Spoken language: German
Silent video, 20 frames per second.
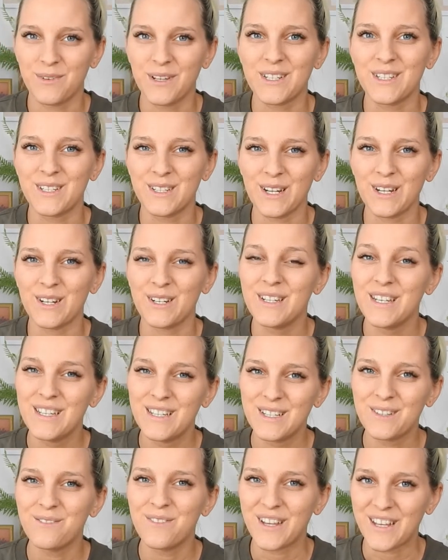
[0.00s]
wenn die dann
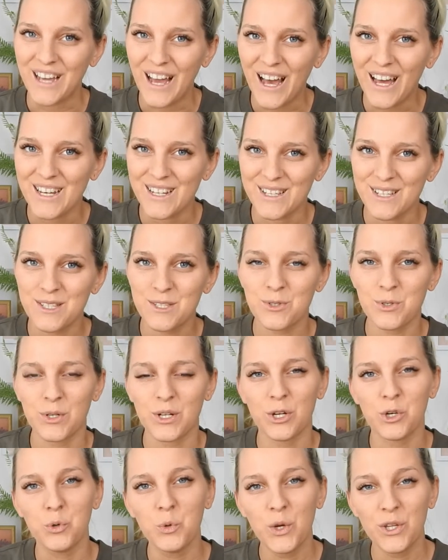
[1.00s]
nicht vegan ist,
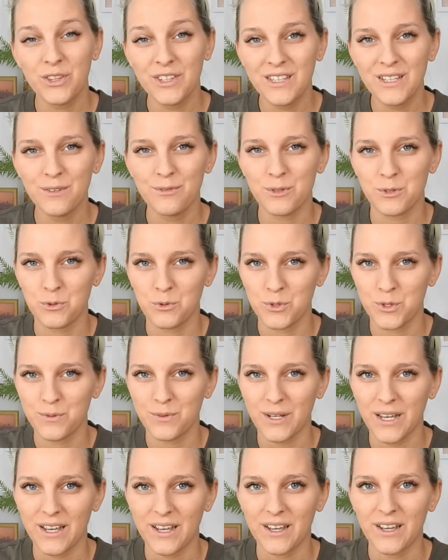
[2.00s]
sondern nur
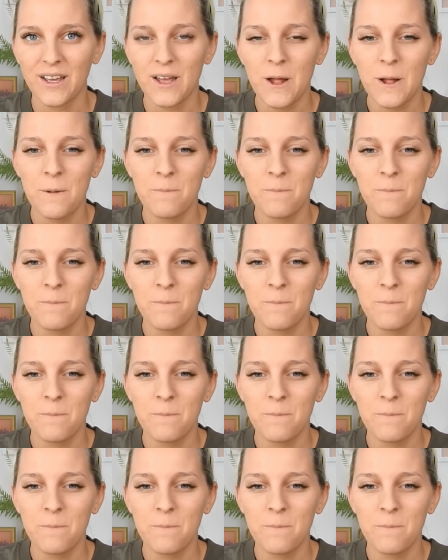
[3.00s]
tierversuchsfrei.